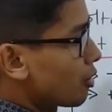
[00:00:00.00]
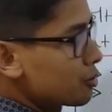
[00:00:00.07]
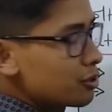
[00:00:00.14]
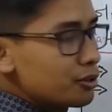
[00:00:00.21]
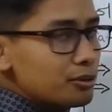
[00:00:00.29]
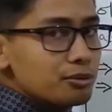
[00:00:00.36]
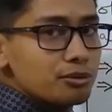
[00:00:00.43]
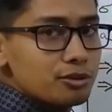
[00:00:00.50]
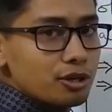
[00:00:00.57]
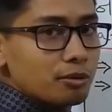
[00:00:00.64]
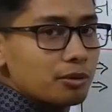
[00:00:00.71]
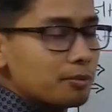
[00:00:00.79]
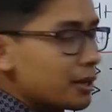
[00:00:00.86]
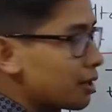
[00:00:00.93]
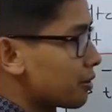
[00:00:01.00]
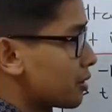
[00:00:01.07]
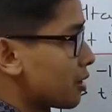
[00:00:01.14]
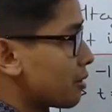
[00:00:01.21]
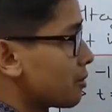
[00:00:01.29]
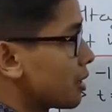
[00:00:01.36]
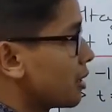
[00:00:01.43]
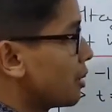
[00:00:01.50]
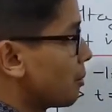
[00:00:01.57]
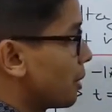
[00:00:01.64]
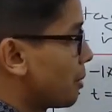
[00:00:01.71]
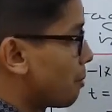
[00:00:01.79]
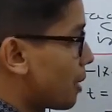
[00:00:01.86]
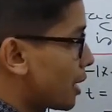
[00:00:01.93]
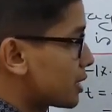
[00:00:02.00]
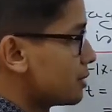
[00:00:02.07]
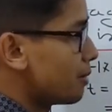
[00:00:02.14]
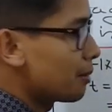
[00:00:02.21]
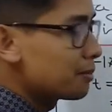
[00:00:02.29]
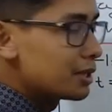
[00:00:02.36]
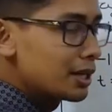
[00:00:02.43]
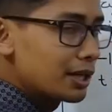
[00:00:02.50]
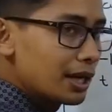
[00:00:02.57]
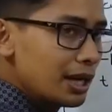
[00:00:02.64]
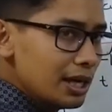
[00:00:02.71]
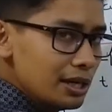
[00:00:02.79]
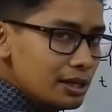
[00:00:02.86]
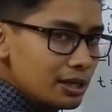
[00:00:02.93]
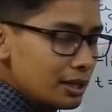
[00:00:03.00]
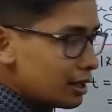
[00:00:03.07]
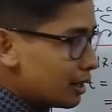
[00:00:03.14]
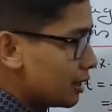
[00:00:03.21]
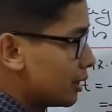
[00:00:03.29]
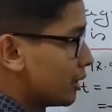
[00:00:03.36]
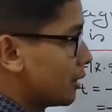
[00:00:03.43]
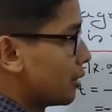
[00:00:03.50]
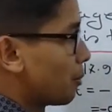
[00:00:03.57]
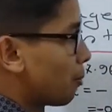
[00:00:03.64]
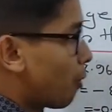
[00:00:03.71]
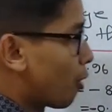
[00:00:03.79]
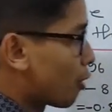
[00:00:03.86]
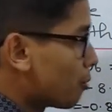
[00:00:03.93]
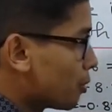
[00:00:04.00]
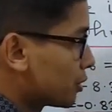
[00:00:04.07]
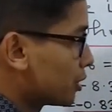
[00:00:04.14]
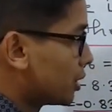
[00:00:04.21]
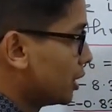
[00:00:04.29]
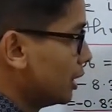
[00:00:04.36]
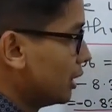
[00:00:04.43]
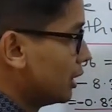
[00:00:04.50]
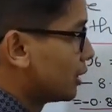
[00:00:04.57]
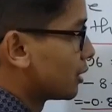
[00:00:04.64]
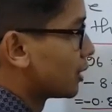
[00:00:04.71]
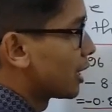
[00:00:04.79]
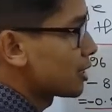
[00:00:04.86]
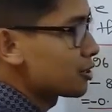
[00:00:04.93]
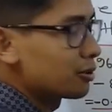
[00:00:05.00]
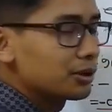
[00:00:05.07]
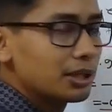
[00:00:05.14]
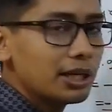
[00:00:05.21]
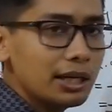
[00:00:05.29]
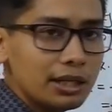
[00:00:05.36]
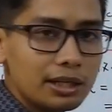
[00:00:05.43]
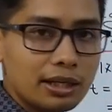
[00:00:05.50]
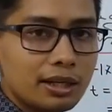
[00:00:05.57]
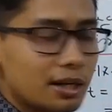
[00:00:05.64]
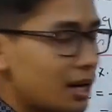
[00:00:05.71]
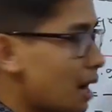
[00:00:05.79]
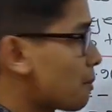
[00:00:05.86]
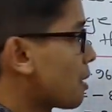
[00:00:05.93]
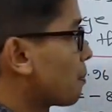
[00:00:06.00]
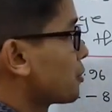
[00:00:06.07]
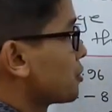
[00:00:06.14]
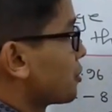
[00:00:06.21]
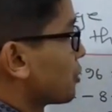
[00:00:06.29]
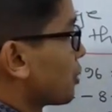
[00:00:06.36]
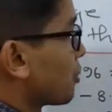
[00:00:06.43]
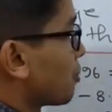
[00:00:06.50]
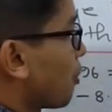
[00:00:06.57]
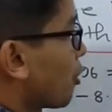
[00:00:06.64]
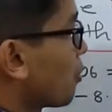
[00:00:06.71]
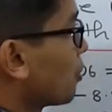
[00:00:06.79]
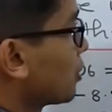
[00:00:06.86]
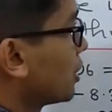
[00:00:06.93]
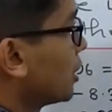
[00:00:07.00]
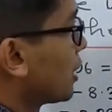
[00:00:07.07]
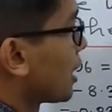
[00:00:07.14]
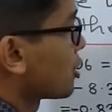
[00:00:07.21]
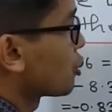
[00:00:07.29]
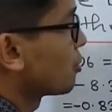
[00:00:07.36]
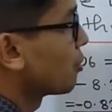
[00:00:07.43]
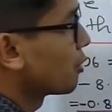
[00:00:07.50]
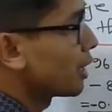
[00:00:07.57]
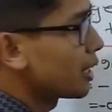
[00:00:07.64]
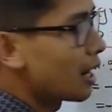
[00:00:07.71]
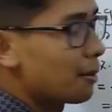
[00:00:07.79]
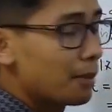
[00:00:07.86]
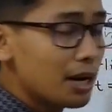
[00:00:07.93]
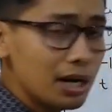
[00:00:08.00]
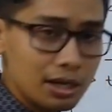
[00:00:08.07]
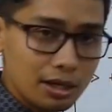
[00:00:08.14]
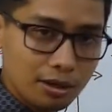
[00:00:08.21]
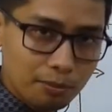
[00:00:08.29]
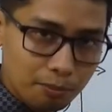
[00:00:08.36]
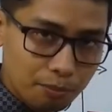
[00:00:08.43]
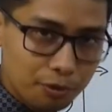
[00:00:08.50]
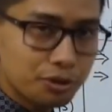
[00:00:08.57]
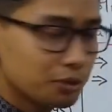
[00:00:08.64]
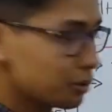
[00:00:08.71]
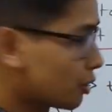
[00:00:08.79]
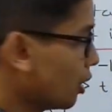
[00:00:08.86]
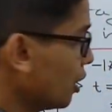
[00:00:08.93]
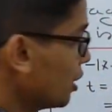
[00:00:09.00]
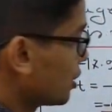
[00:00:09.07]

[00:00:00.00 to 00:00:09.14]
অংশটুকুর সময় বের করতে হবে মানে ম্যাক্সিমাম থেকে পরবর্তী দেড়শোতে নামা পর্যন্ত পরবর্তী দেড়শো বললে নামা পর্যন্ত